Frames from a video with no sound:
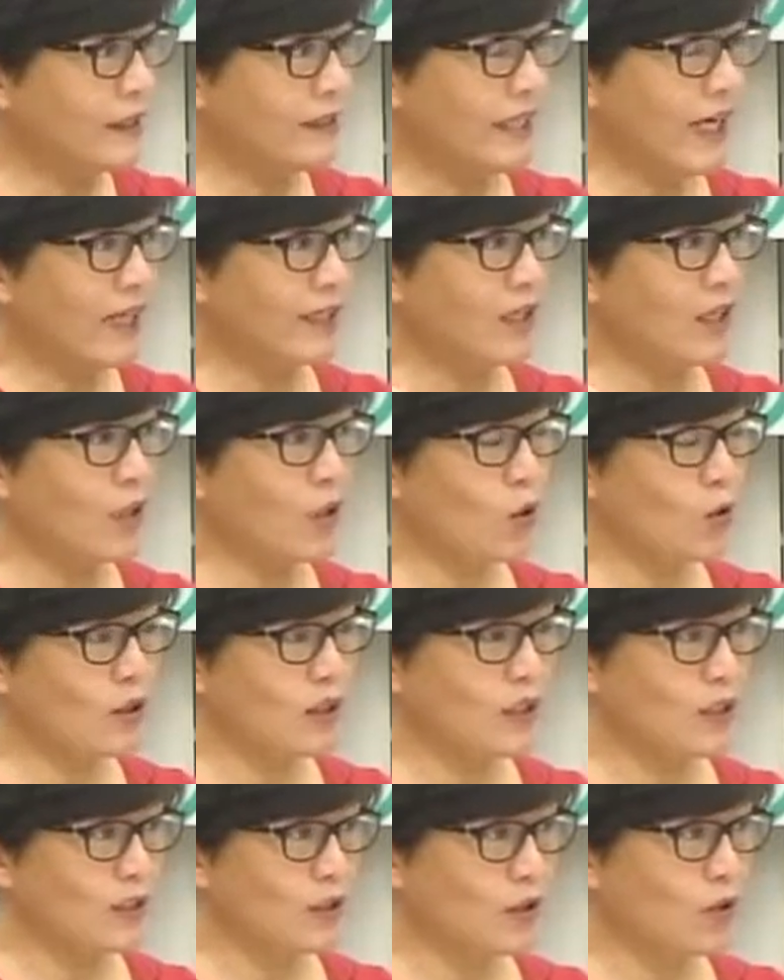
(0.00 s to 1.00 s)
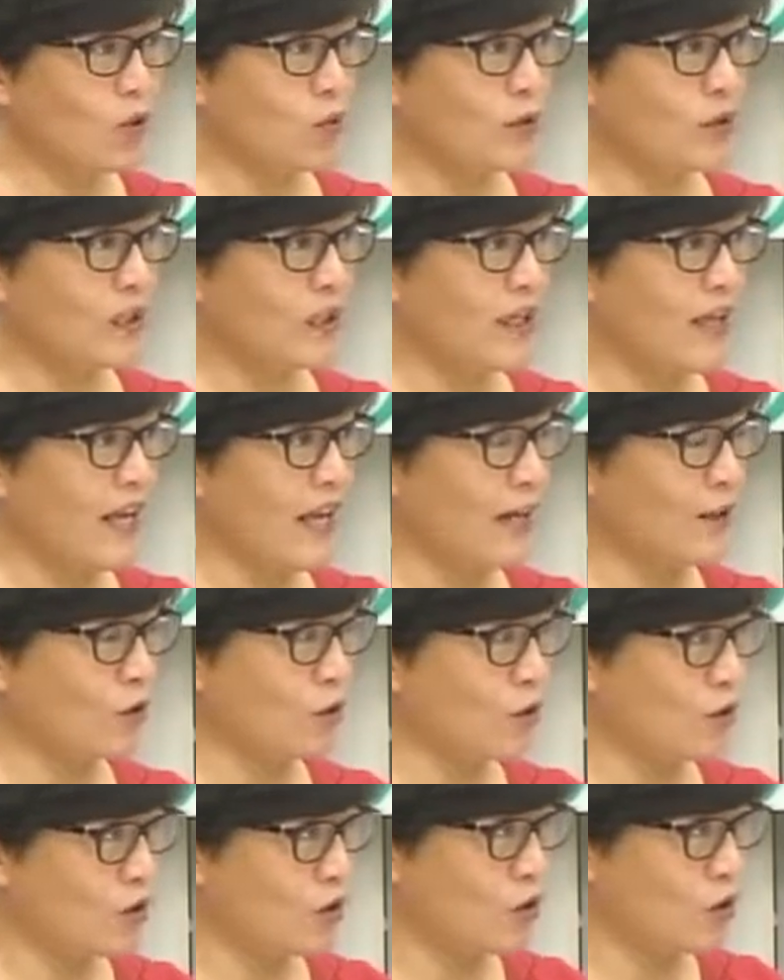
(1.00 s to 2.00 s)
才能够使用的量
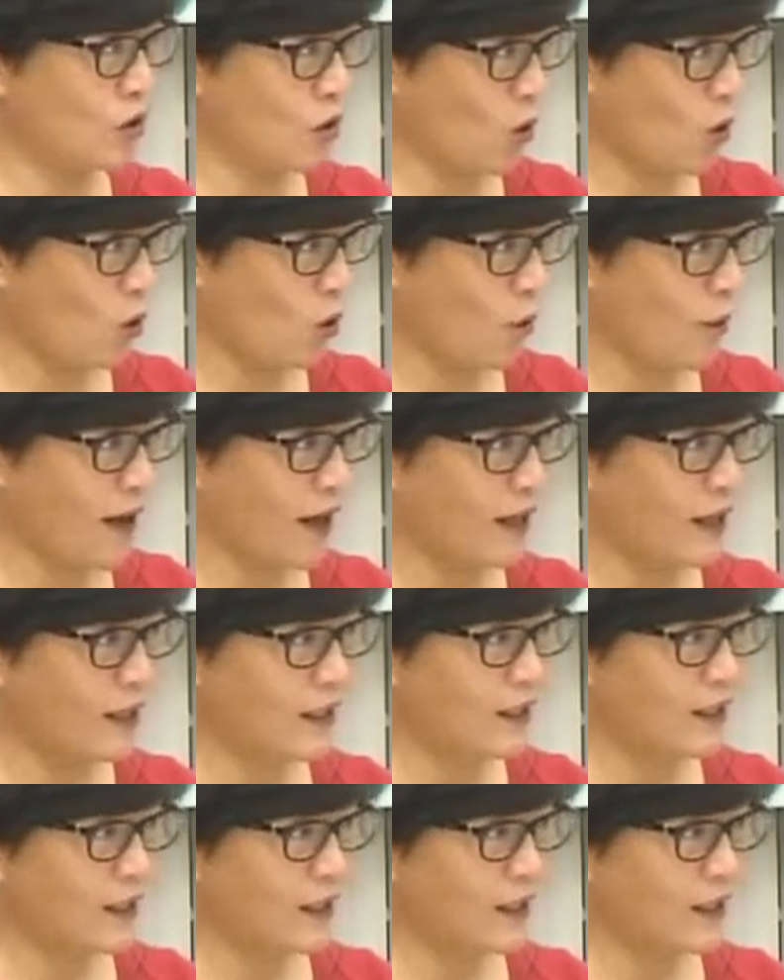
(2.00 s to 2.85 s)
久嘛。